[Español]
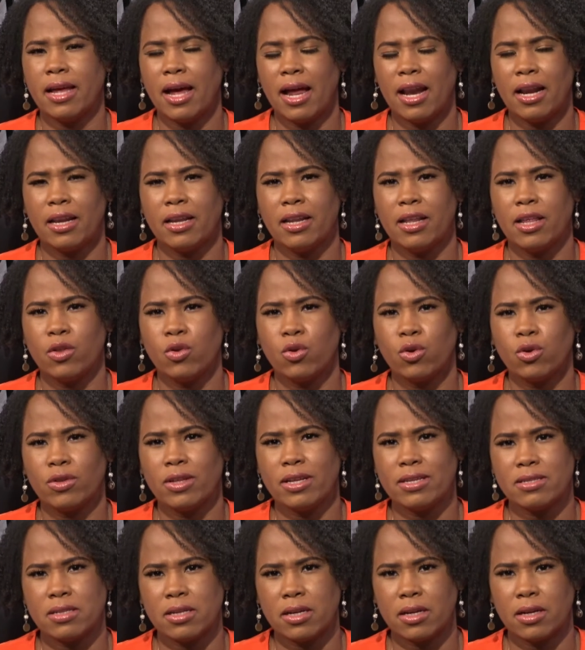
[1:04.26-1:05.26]
alrededor de
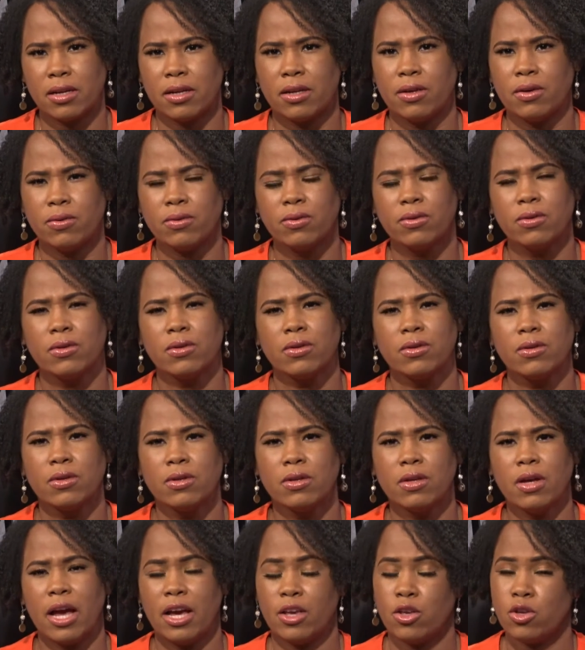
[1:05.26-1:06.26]
este río.
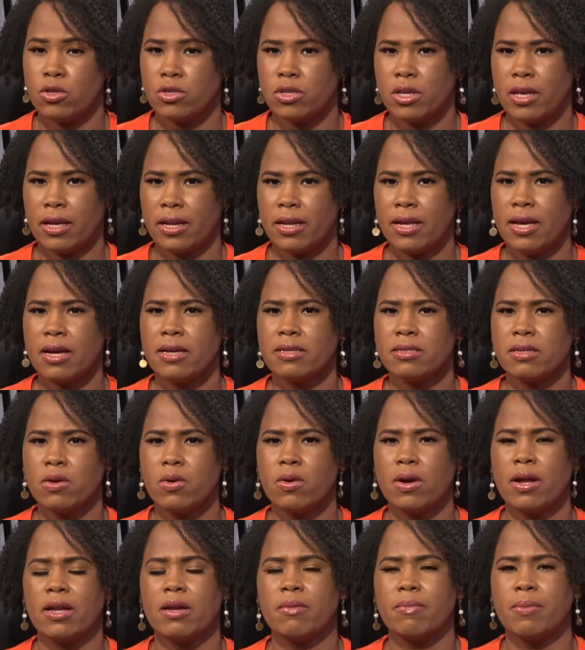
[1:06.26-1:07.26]
Ellos querían hacer
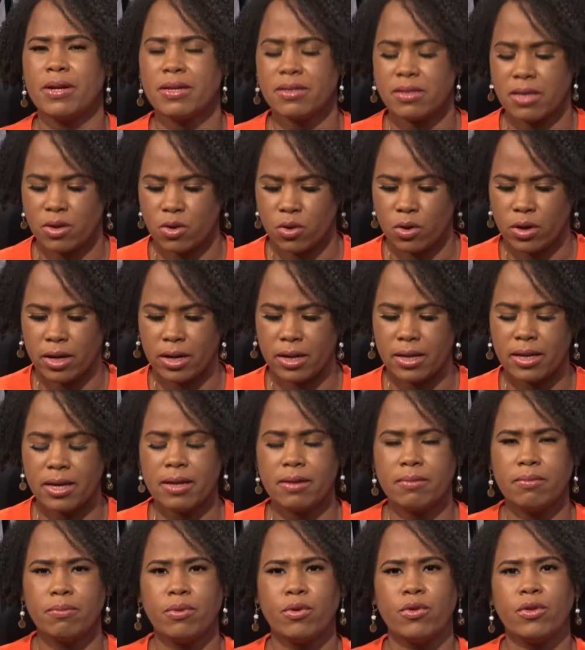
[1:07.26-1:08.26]
una represa, ellos
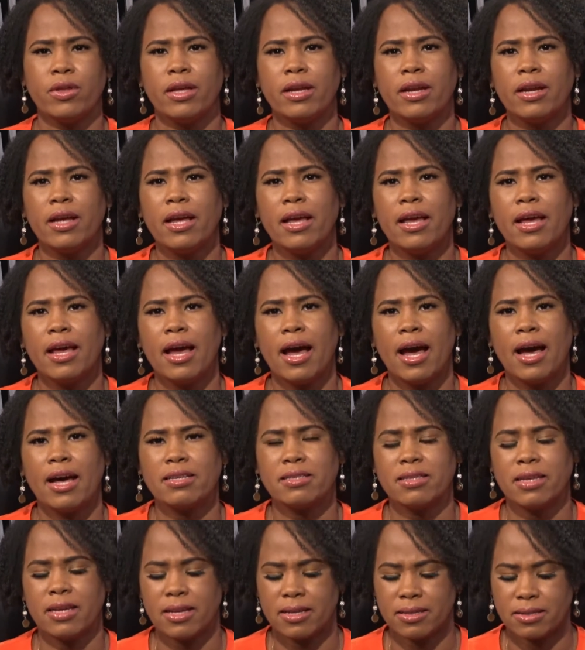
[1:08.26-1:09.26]
querían poder
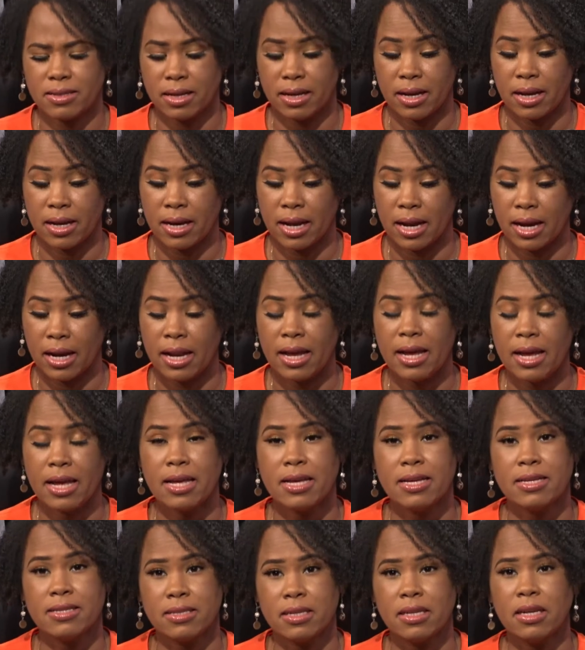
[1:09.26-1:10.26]
hacer este canal.
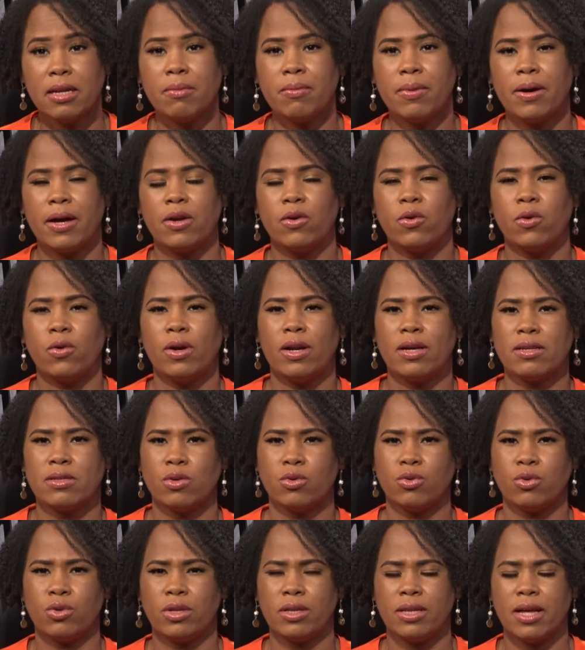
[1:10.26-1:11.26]
Sin embargo, las
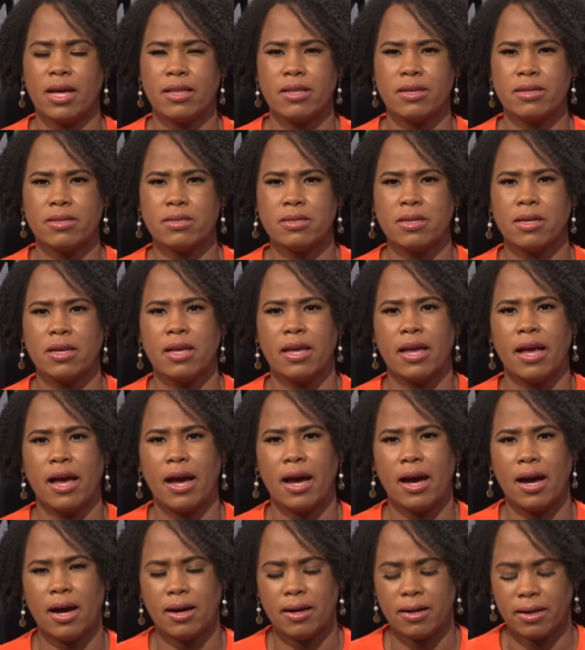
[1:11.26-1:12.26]
autoridades
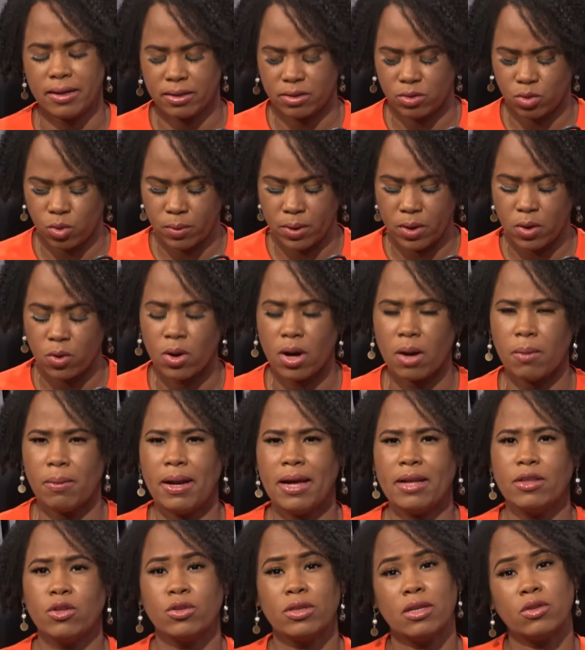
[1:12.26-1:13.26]
ah, estuvieron
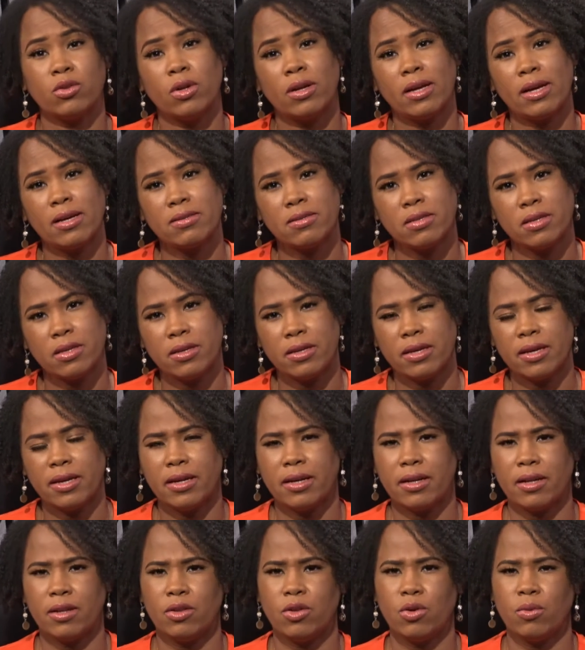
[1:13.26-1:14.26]
hablando, tanto el
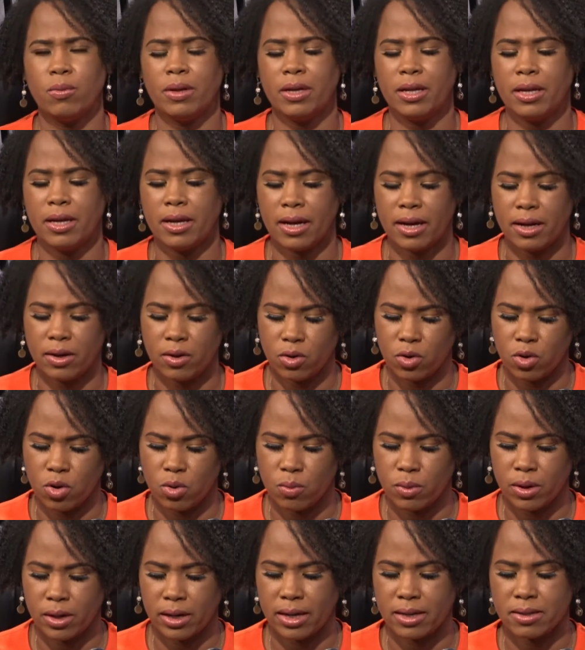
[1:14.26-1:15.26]
canciller dominicano
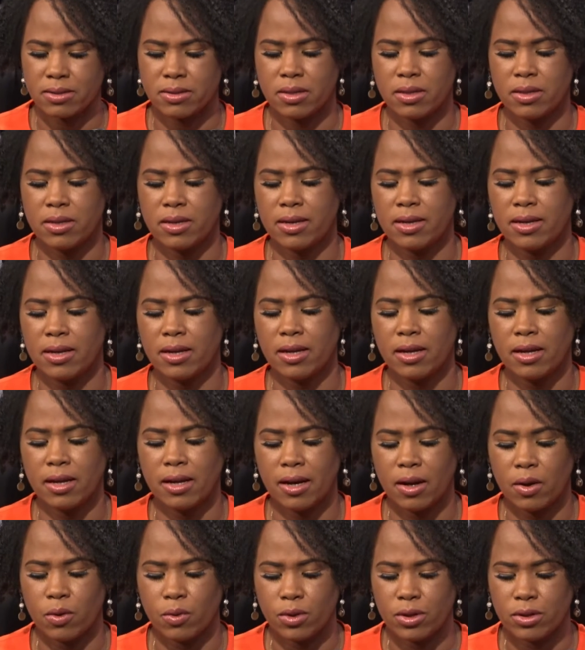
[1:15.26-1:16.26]
como el canciller
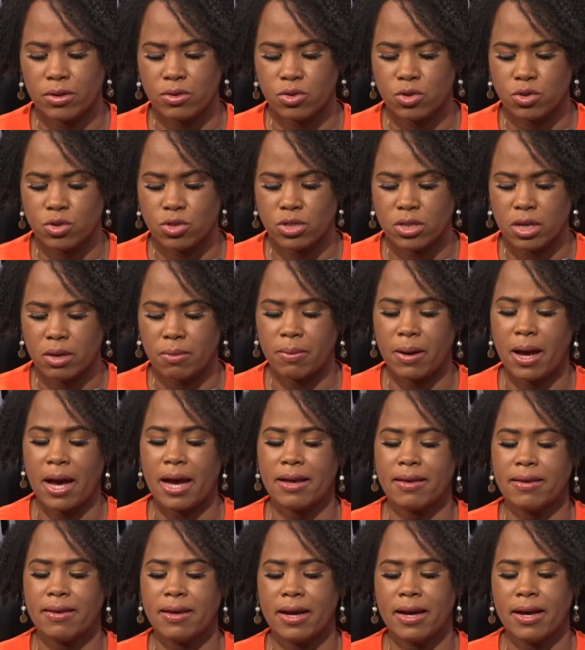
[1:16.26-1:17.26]
Claudín Joseph
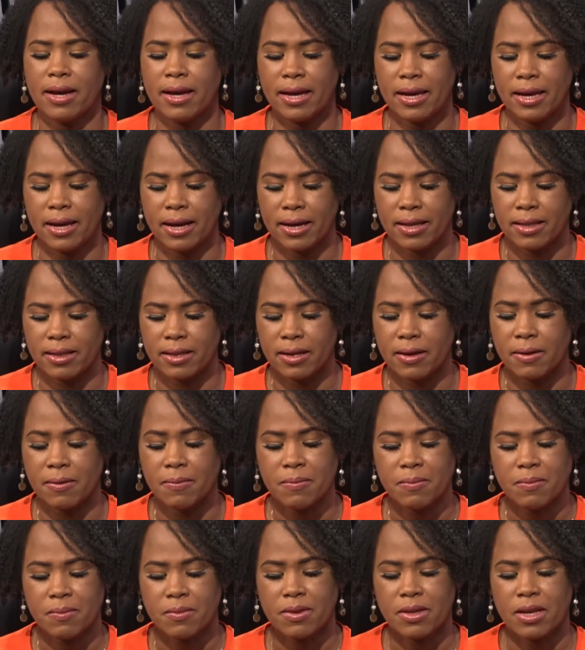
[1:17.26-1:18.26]
allá en Haití,
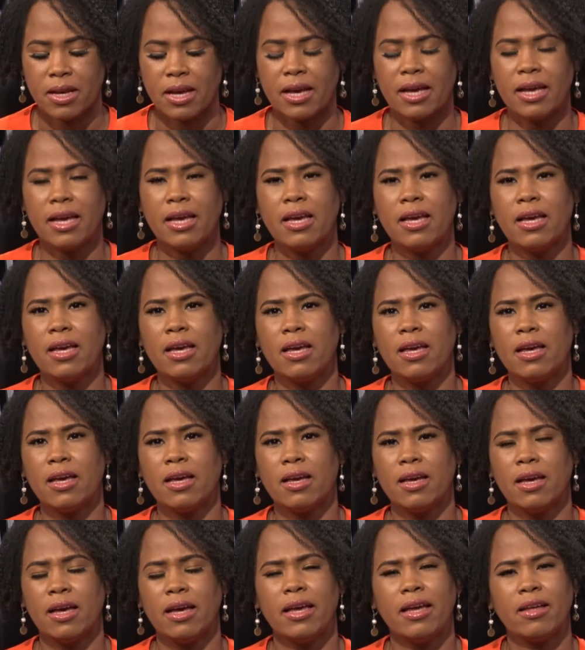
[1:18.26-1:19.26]

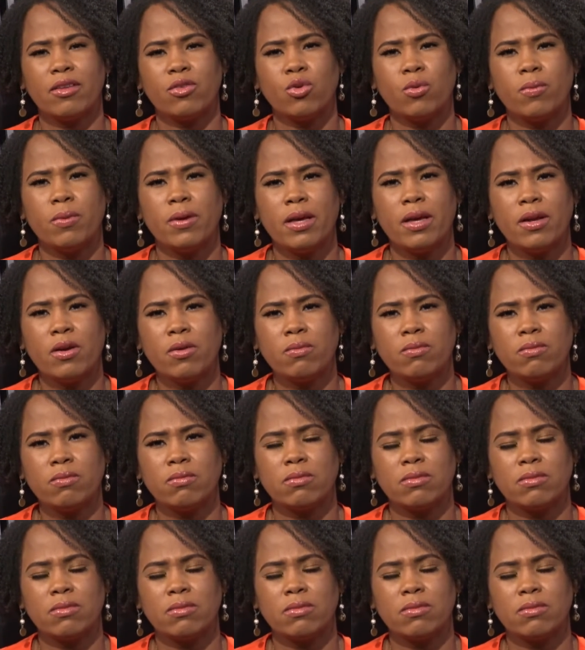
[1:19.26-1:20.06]
y, estuvieron